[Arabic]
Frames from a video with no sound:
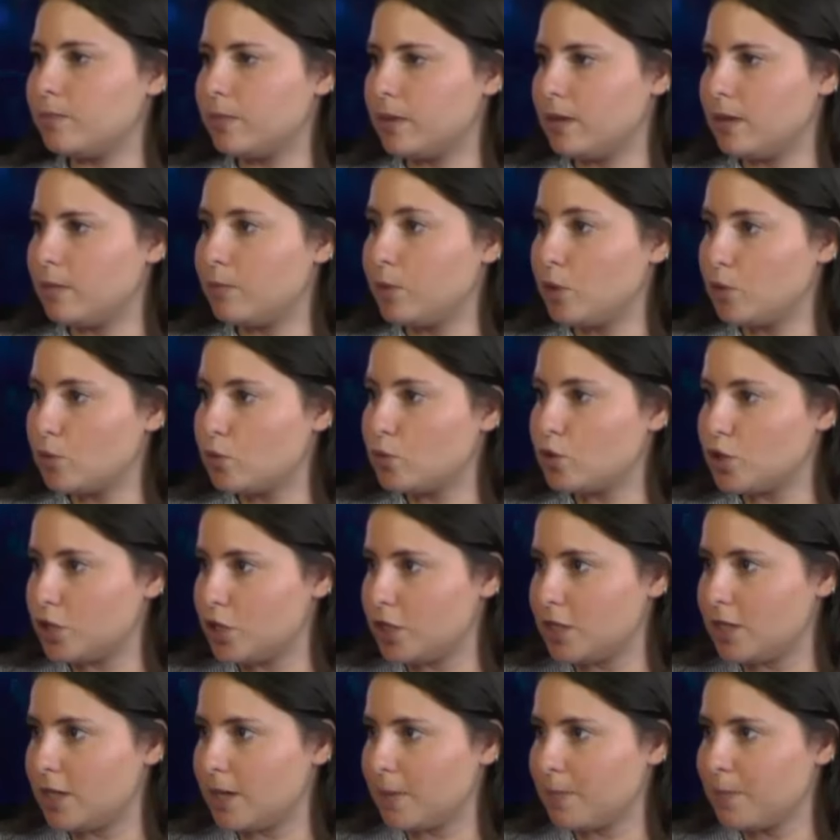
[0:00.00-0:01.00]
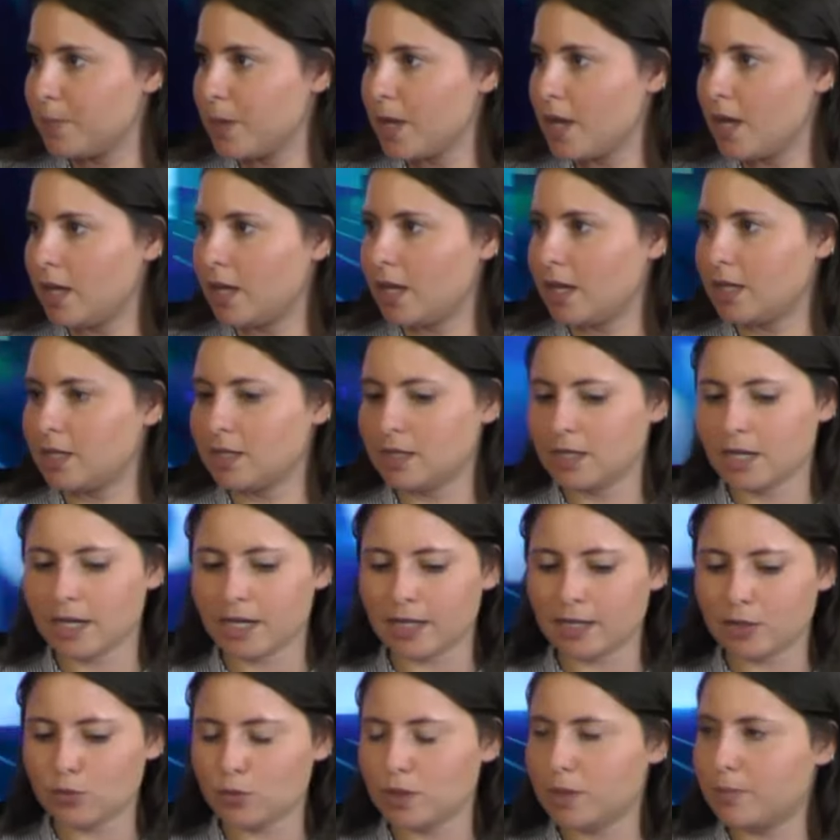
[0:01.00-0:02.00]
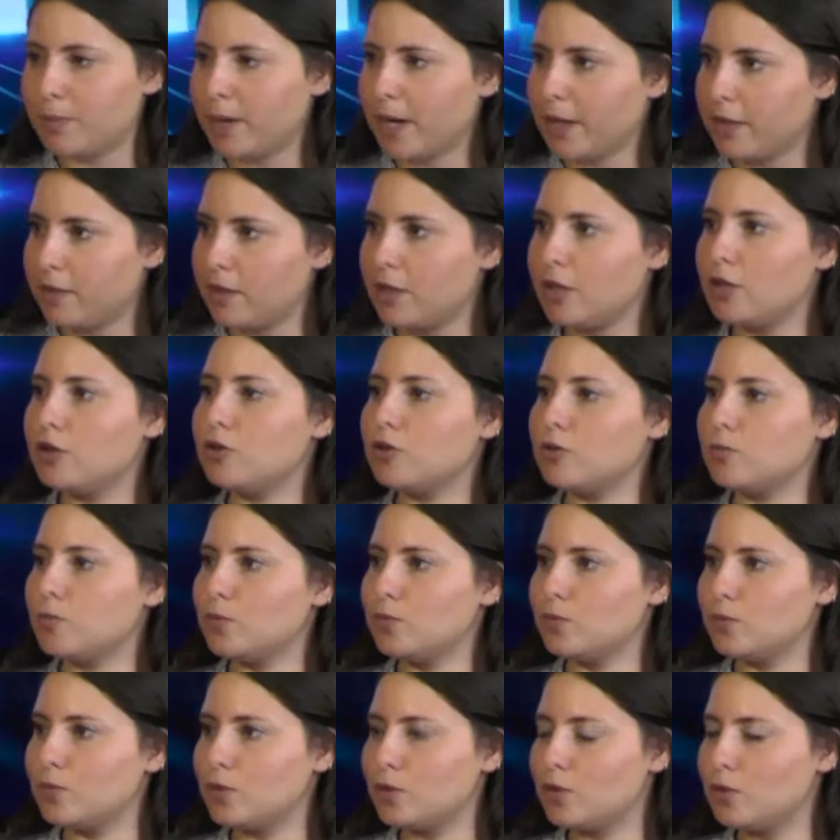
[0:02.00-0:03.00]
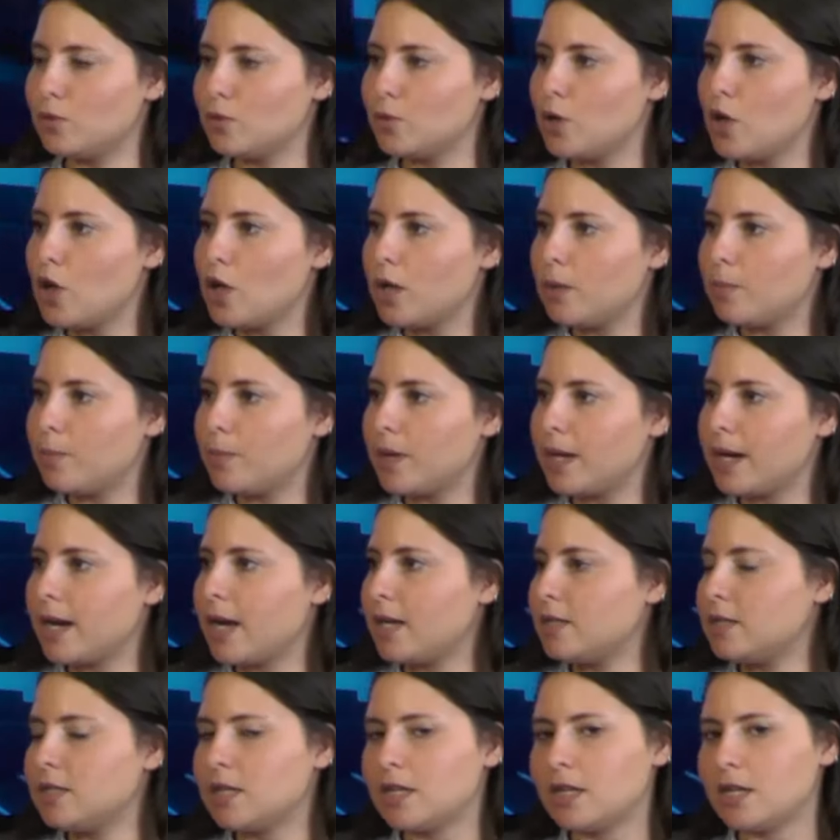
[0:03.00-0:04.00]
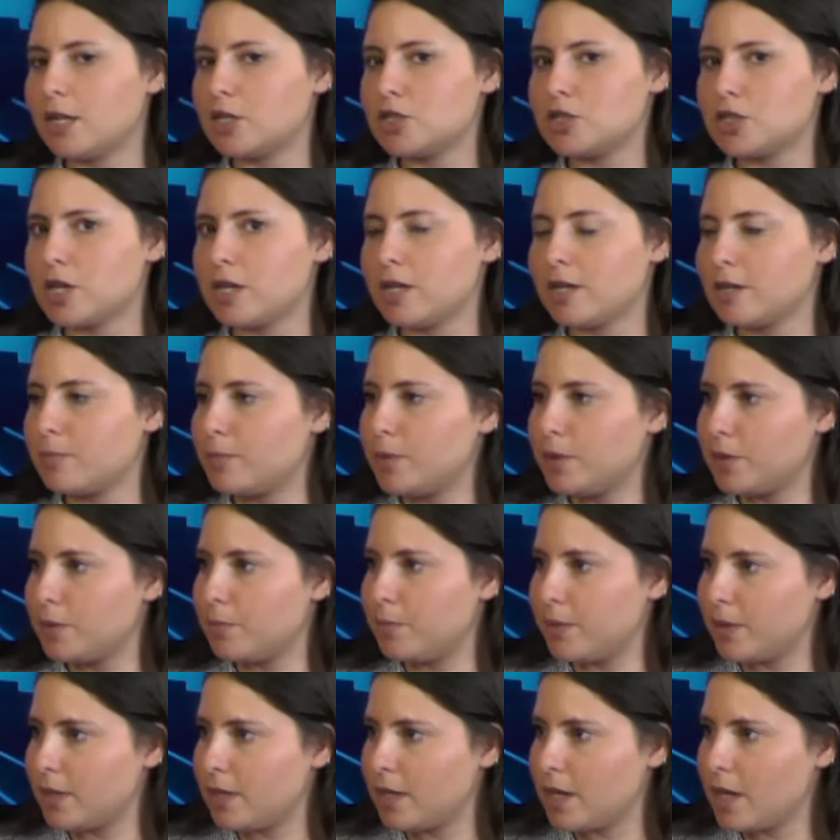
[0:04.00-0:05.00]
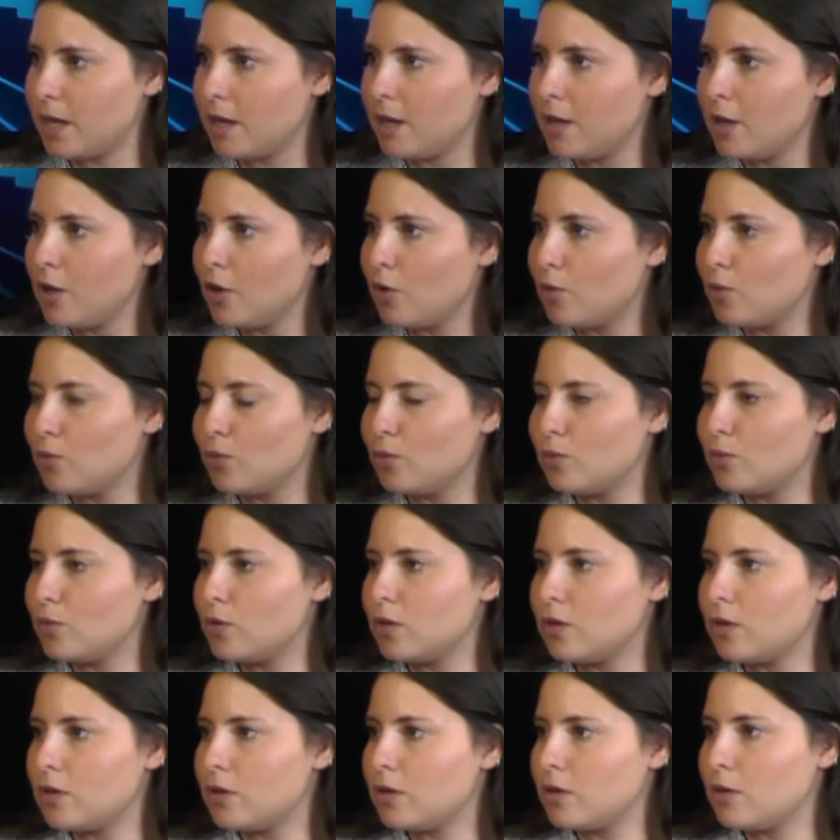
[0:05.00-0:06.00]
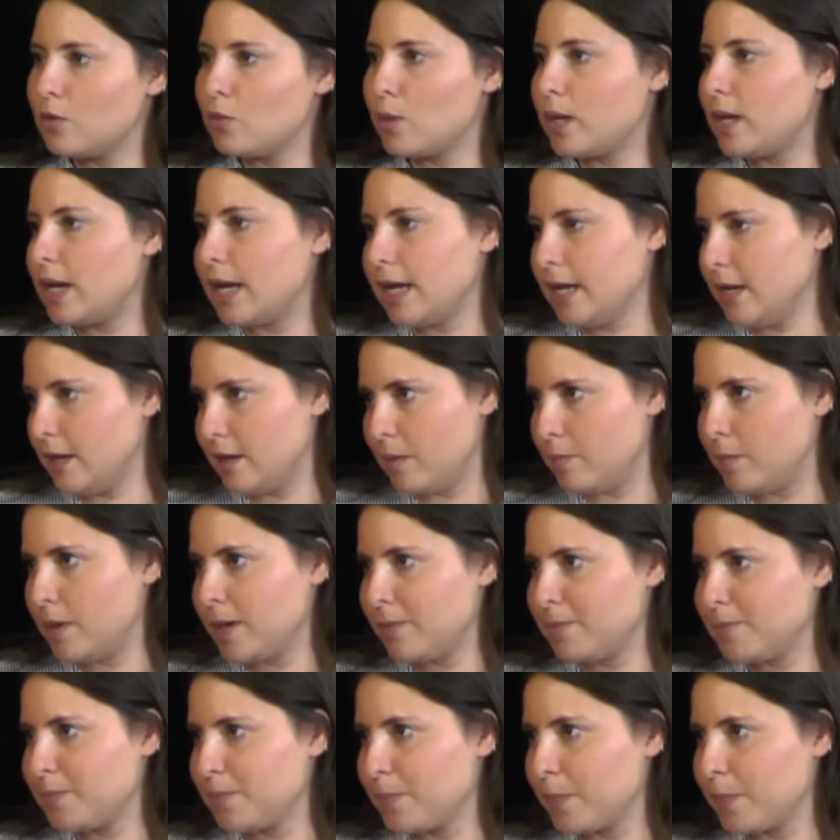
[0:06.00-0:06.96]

بال... بالكوجينه يعني يخليوني بحذاهم وما راعني الا الشيء كبر بيا ولا حلمه